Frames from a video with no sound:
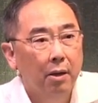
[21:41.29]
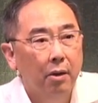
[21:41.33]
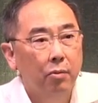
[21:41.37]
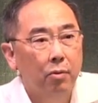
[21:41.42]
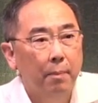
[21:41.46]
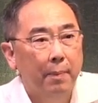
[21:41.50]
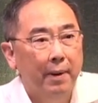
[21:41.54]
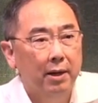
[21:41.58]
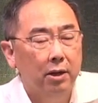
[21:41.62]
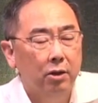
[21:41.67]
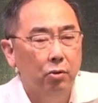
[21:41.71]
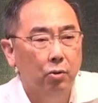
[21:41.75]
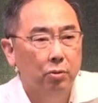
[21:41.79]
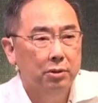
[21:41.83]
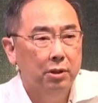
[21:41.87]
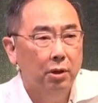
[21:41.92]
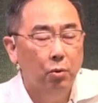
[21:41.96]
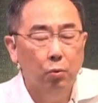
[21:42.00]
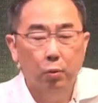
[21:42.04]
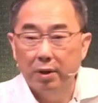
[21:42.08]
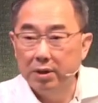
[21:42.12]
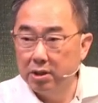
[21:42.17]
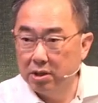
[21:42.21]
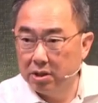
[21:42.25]
因为把你弄
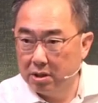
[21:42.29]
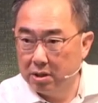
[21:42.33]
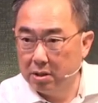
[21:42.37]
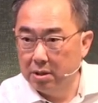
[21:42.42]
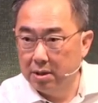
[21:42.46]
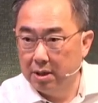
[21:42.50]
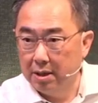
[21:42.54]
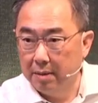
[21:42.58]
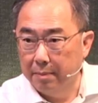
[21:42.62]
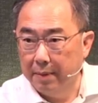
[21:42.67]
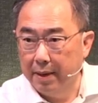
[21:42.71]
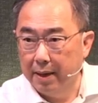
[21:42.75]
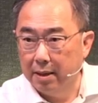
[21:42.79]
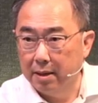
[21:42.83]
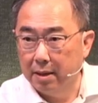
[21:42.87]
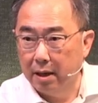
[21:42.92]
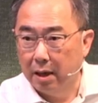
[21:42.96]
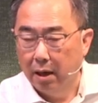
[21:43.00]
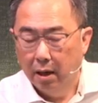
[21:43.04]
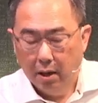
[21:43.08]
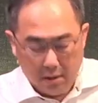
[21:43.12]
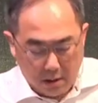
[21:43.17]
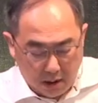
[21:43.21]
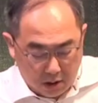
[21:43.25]
成温室里面
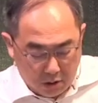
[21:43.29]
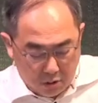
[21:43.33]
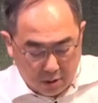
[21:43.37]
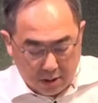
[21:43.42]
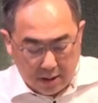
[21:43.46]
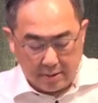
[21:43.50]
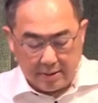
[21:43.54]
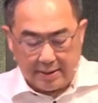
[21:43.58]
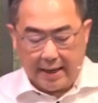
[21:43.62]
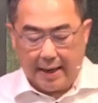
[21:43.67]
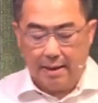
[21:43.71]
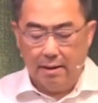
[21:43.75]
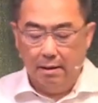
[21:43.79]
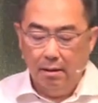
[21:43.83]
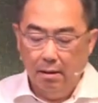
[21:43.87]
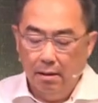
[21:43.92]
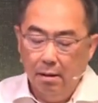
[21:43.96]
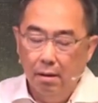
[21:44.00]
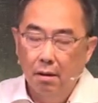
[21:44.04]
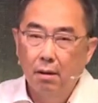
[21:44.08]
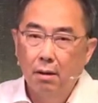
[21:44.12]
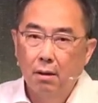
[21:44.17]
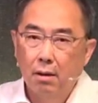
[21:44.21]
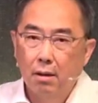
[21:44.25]
的，那你就更惨。
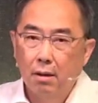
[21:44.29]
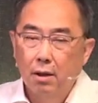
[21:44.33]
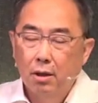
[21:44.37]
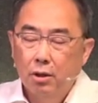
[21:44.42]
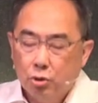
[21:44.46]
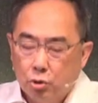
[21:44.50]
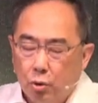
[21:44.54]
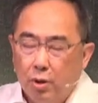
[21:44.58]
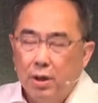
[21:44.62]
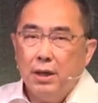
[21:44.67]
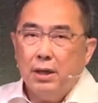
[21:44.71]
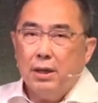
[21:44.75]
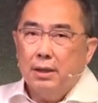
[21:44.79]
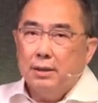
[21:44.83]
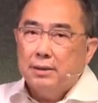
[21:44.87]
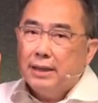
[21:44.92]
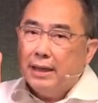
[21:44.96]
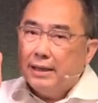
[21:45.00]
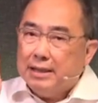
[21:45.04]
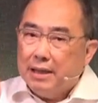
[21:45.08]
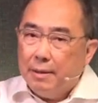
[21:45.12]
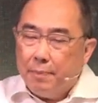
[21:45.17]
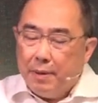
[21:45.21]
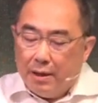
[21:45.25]
所以
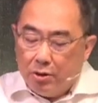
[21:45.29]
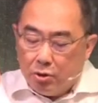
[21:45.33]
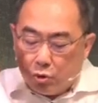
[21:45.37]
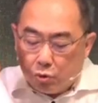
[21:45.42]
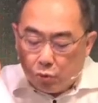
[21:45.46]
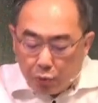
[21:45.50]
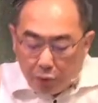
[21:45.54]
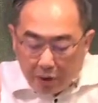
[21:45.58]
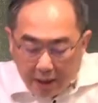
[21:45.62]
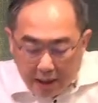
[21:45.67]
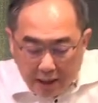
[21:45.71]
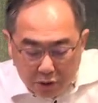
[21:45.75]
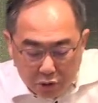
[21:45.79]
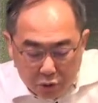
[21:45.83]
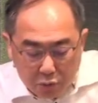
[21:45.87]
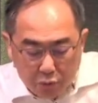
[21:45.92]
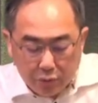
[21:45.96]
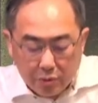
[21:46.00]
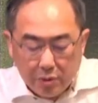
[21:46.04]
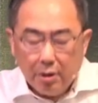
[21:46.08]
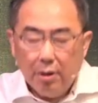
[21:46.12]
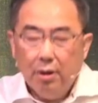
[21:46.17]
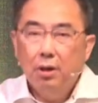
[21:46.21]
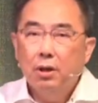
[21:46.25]
在这边主耶
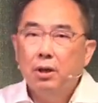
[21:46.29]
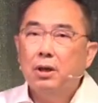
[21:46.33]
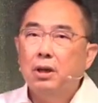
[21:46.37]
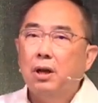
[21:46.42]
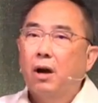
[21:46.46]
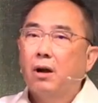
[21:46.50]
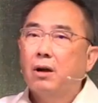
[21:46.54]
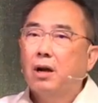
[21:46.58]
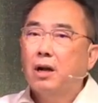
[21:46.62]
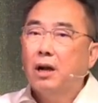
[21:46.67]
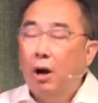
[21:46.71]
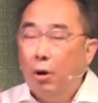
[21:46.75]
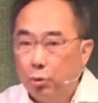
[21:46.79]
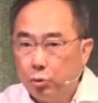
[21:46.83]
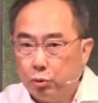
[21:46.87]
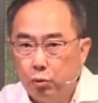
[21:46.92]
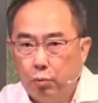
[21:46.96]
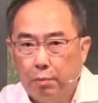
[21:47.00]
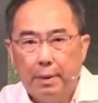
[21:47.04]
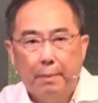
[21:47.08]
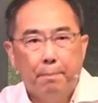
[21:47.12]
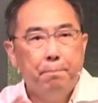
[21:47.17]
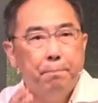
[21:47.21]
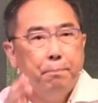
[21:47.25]
稣要告
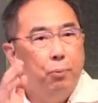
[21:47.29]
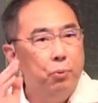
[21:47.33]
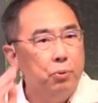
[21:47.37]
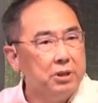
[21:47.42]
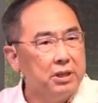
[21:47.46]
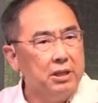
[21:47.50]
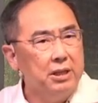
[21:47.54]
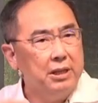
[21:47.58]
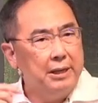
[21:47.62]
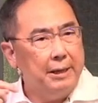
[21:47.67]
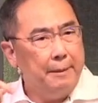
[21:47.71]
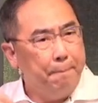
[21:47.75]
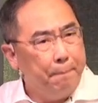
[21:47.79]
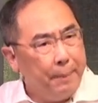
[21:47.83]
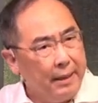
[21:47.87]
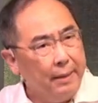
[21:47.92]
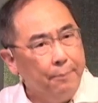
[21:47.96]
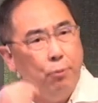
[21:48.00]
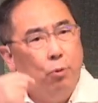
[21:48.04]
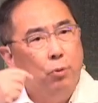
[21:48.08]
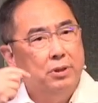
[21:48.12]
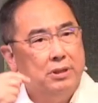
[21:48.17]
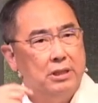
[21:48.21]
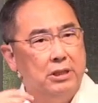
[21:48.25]
诉我们，不是你
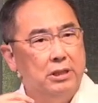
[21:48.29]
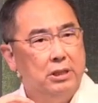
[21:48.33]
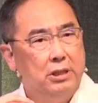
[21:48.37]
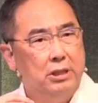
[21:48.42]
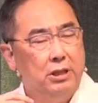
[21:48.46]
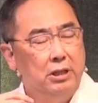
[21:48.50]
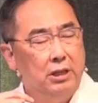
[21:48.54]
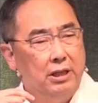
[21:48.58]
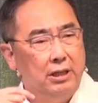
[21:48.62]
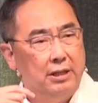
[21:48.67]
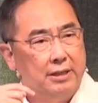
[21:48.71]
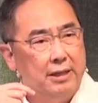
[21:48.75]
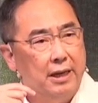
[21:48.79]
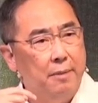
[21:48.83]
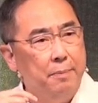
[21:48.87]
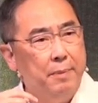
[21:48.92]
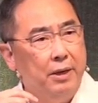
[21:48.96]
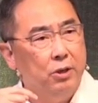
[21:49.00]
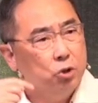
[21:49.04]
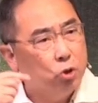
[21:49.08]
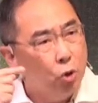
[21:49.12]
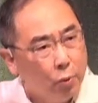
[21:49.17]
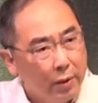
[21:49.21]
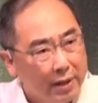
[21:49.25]
逼迫自己，你生
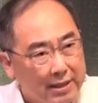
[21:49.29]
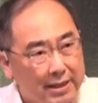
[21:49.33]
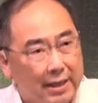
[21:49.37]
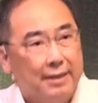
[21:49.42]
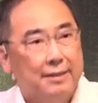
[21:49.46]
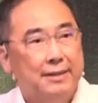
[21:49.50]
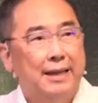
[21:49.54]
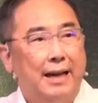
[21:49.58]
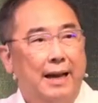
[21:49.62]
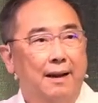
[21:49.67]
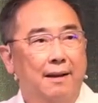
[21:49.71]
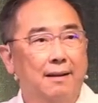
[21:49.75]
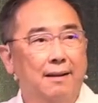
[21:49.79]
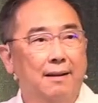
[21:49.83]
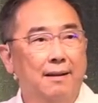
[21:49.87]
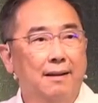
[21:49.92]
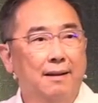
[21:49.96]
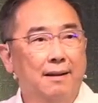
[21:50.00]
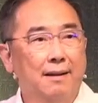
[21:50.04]
命就会成长。